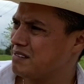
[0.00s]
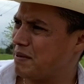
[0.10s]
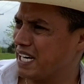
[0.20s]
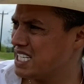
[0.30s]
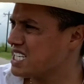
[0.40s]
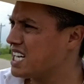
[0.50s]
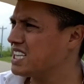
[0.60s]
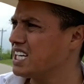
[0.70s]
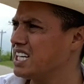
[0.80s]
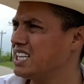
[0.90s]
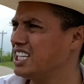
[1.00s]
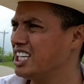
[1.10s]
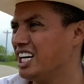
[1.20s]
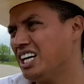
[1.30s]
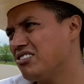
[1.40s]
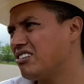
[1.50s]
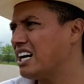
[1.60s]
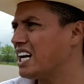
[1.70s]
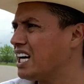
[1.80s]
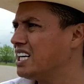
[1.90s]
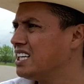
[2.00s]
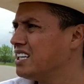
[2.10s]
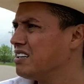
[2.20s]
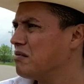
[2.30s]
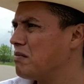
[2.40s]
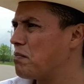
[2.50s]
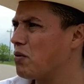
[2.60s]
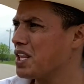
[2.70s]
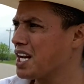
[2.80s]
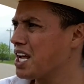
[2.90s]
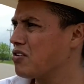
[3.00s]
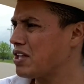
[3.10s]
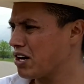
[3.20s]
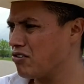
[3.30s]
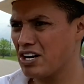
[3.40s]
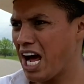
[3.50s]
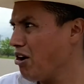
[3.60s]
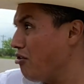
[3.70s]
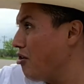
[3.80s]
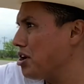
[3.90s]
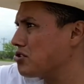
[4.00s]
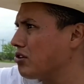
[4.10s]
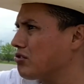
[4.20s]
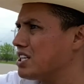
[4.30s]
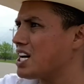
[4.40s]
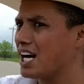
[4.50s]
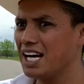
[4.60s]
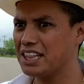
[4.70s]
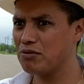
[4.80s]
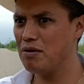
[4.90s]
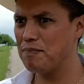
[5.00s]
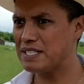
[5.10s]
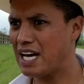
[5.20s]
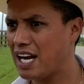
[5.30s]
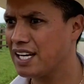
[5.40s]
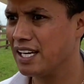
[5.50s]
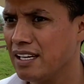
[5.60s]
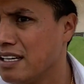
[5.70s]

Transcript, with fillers: Parece que tienen dinero, ojalá me puedan ayudar con algo. Yo les corto el sacate. Voy a empezar aquí.